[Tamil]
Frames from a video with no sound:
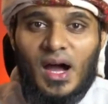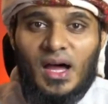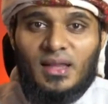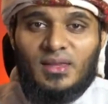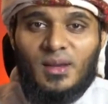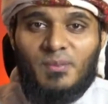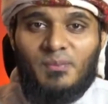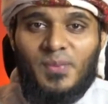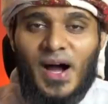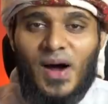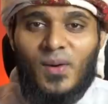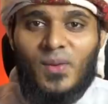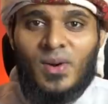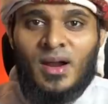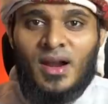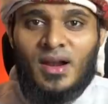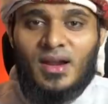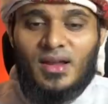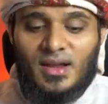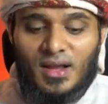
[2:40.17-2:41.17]
அந்த
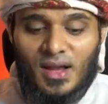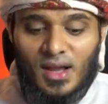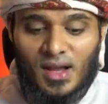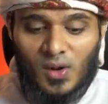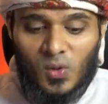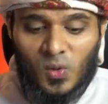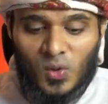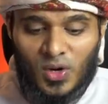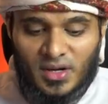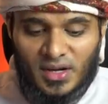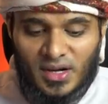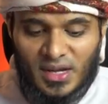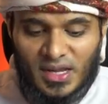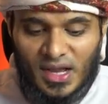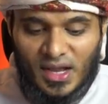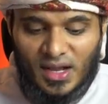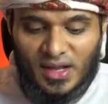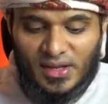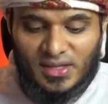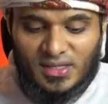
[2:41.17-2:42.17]
பாவங்களுக்காக
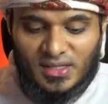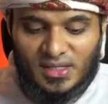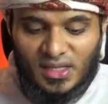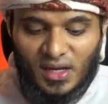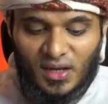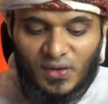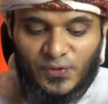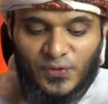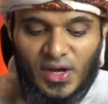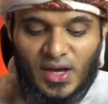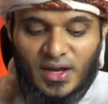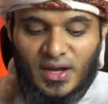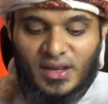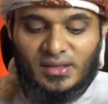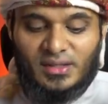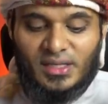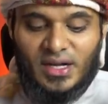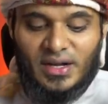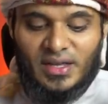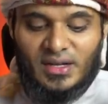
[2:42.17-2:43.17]
உடனடியாக இஸ்தகஃபாரை
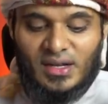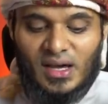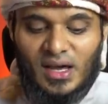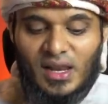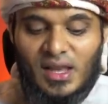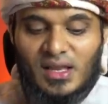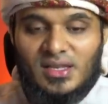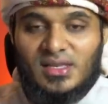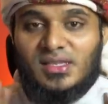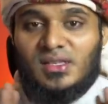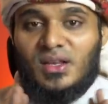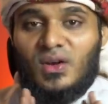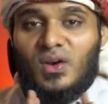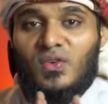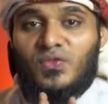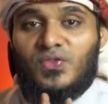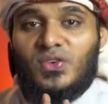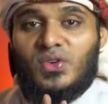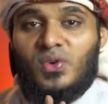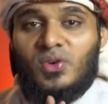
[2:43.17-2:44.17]
தேடினால்
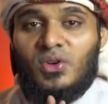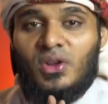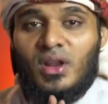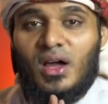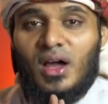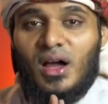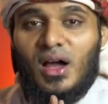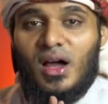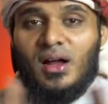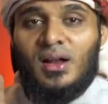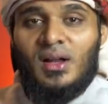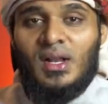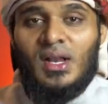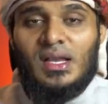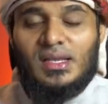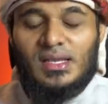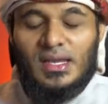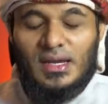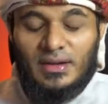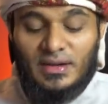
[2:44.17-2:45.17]
அஸ்தகுல்லா
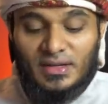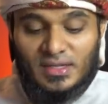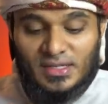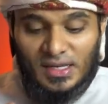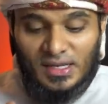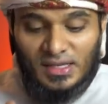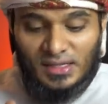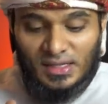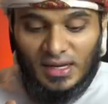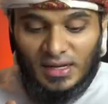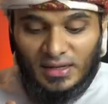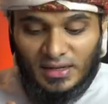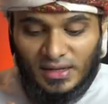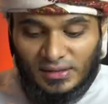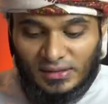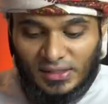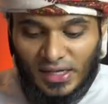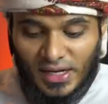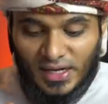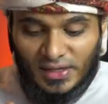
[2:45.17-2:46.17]
என்று செய்
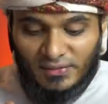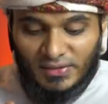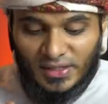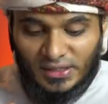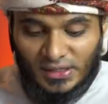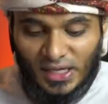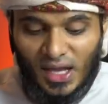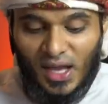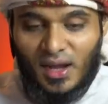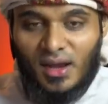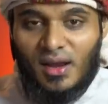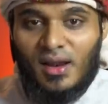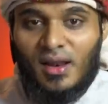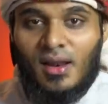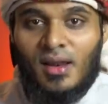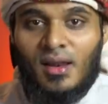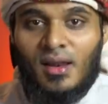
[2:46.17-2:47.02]
என்று தேடிவிட்டால்